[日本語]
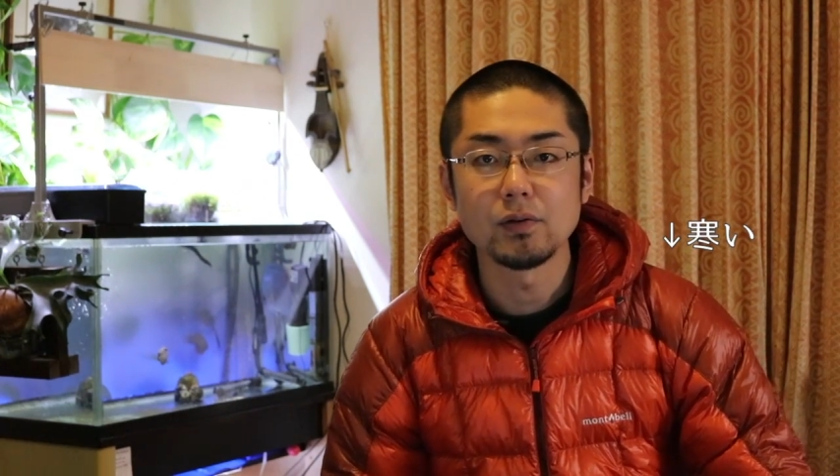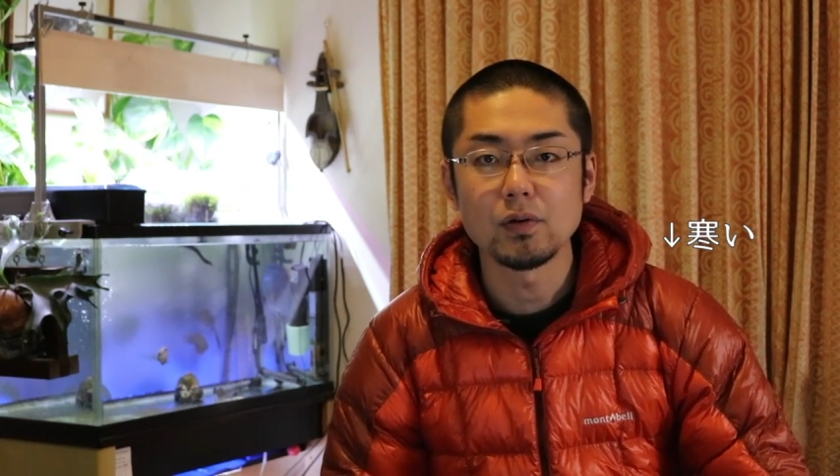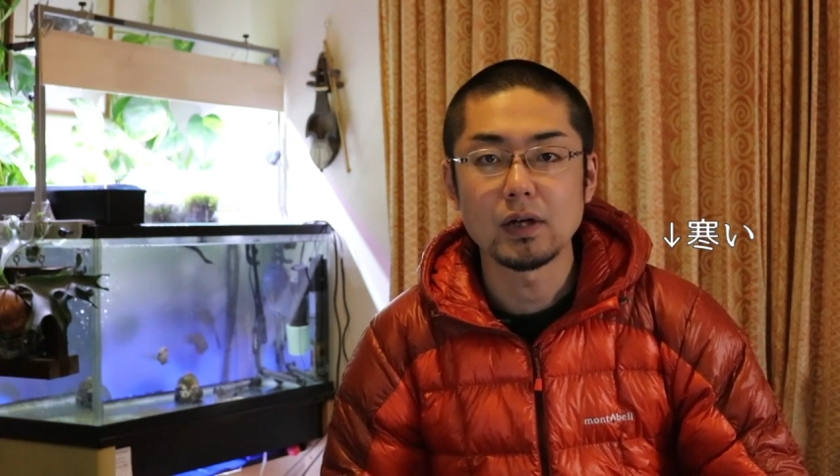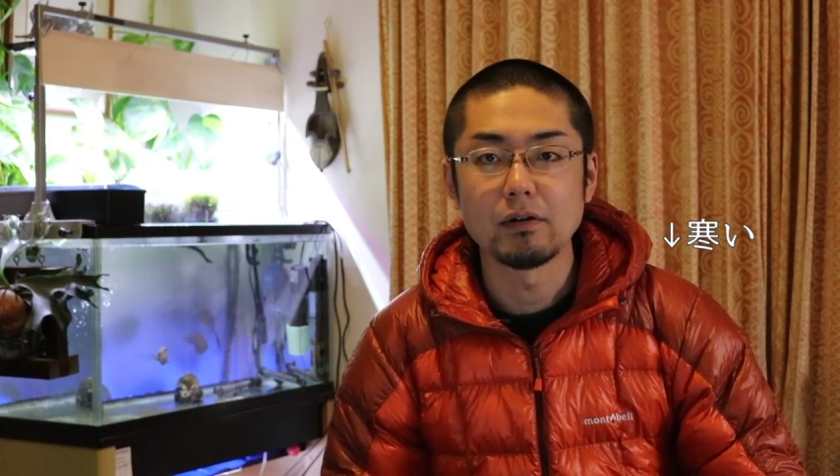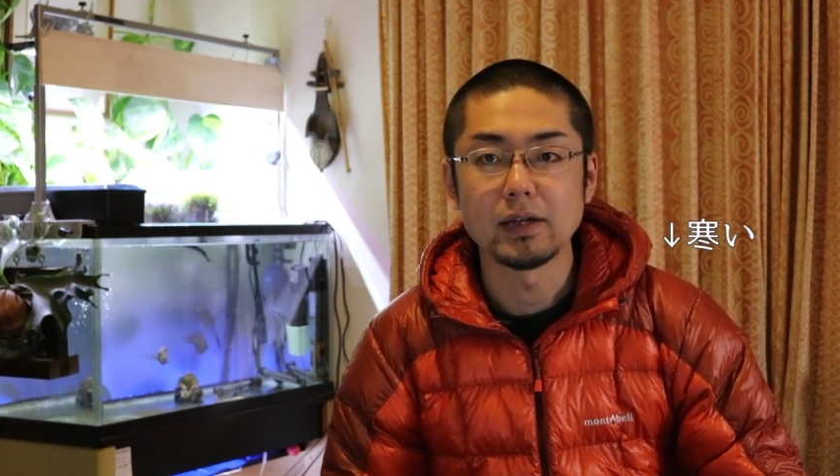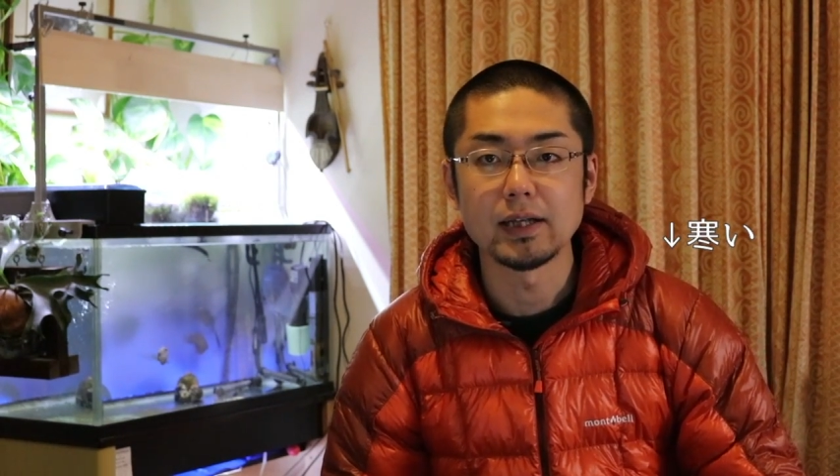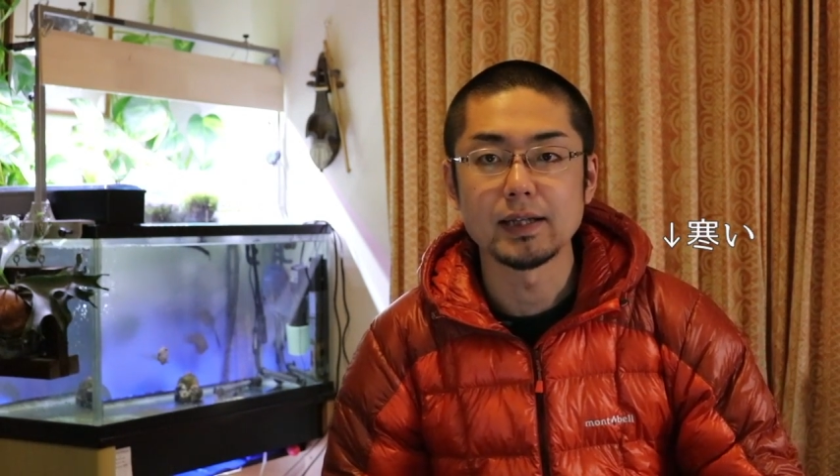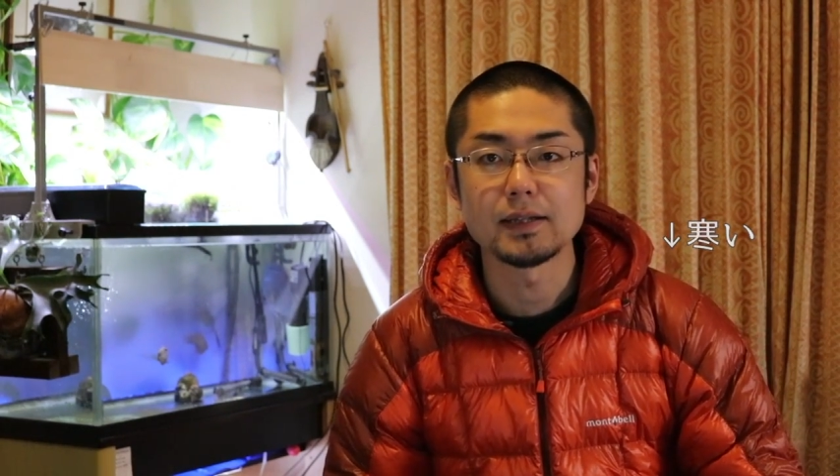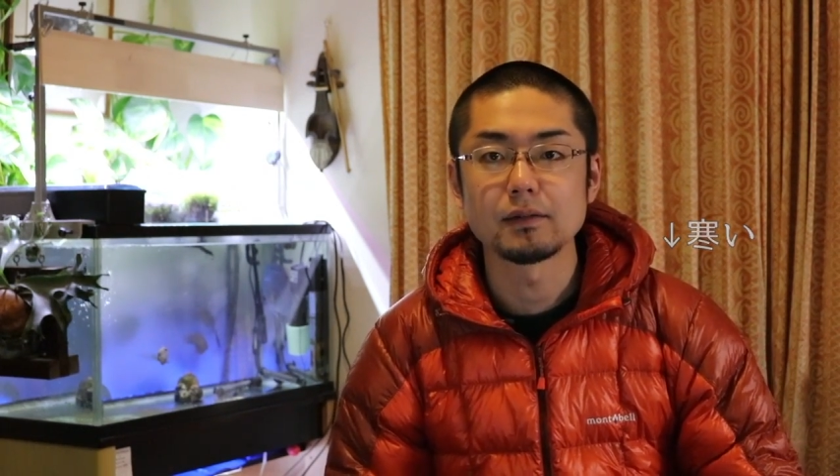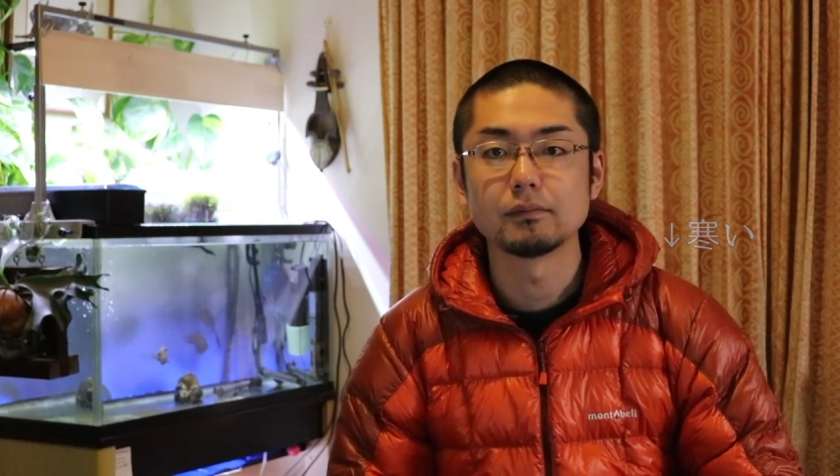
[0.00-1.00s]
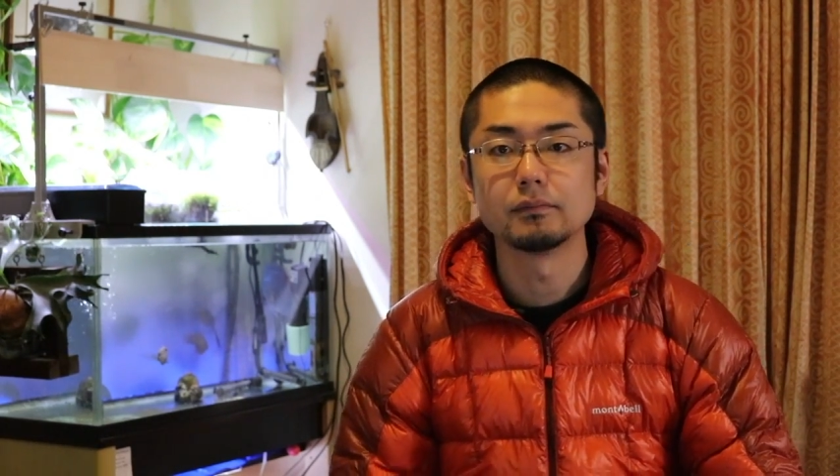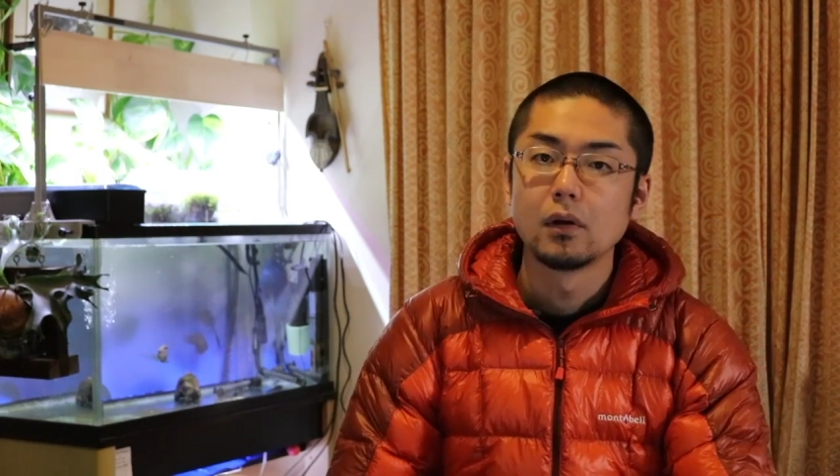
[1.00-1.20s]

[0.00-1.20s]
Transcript: の川中です